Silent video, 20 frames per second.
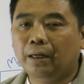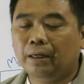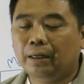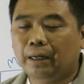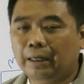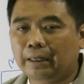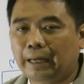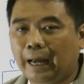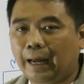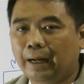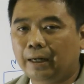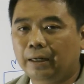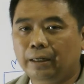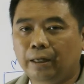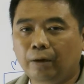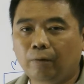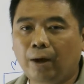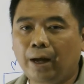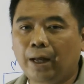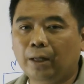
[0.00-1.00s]
ในการ
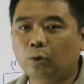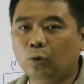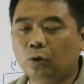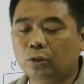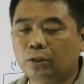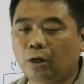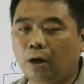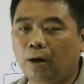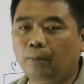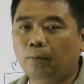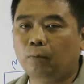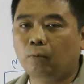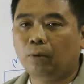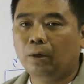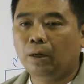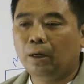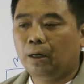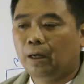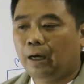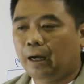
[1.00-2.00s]
เรียกว่าตรวจสอบ
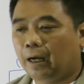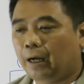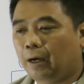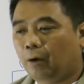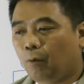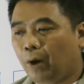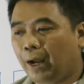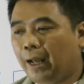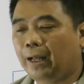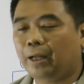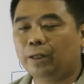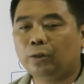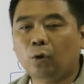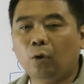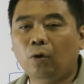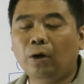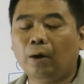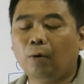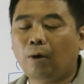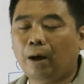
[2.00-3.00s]
อว่าตร
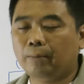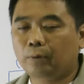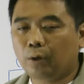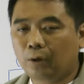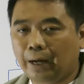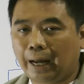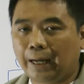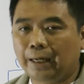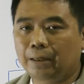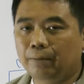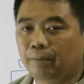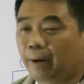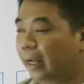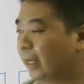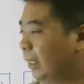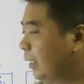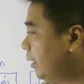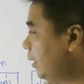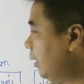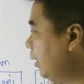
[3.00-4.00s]
งกับความต้องการหรือไม่
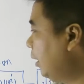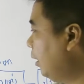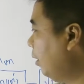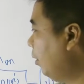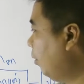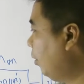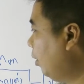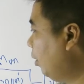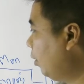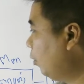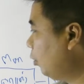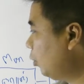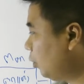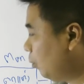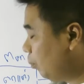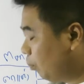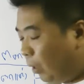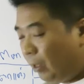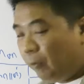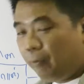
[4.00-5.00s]

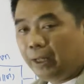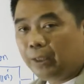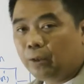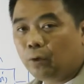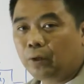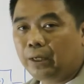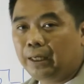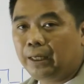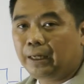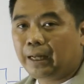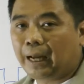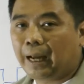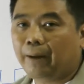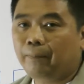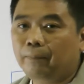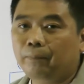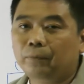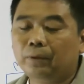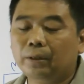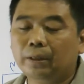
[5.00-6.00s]
บริเวณตรงนี้นะครั
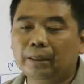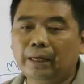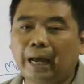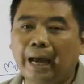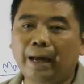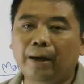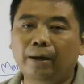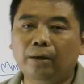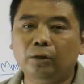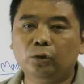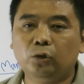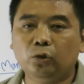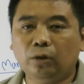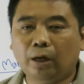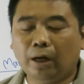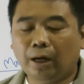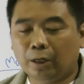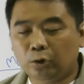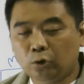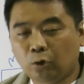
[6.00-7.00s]
บ การ
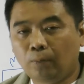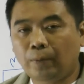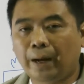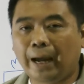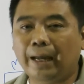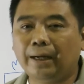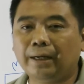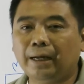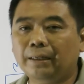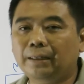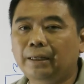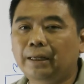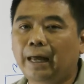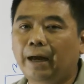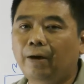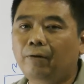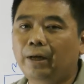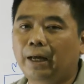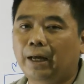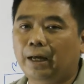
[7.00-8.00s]
ชมงานครั้งที่
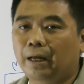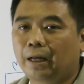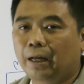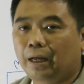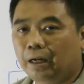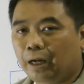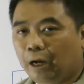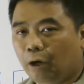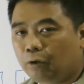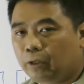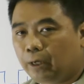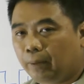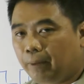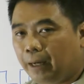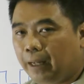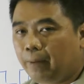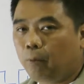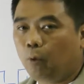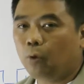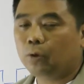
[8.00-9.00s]
แล้วเนี่ยเรายังไม่
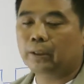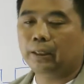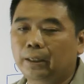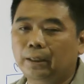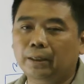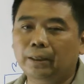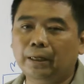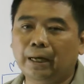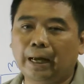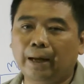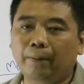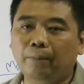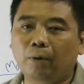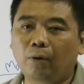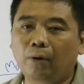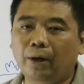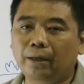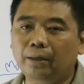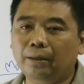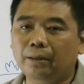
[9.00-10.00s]
ได้พูดงนะครับ เพ
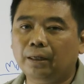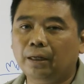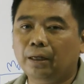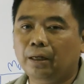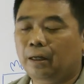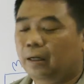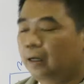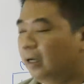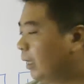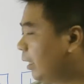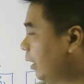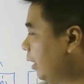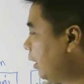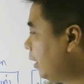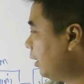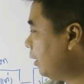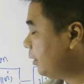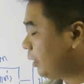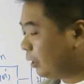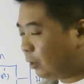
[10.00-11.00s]
ราะฉะนั้น
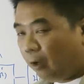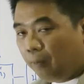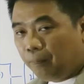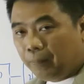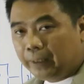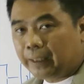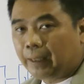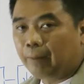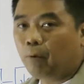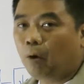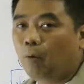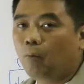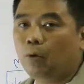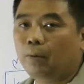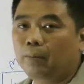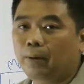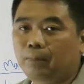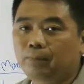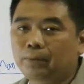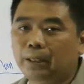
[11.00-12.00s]
จะต้องไปเก็บข้อมู
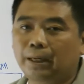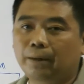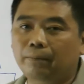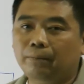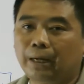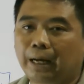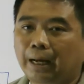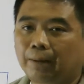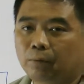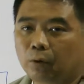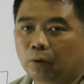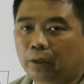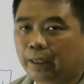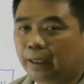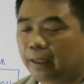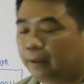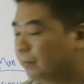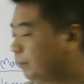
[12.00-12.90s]
ลเพิ่มเติมนะครับตรงนี้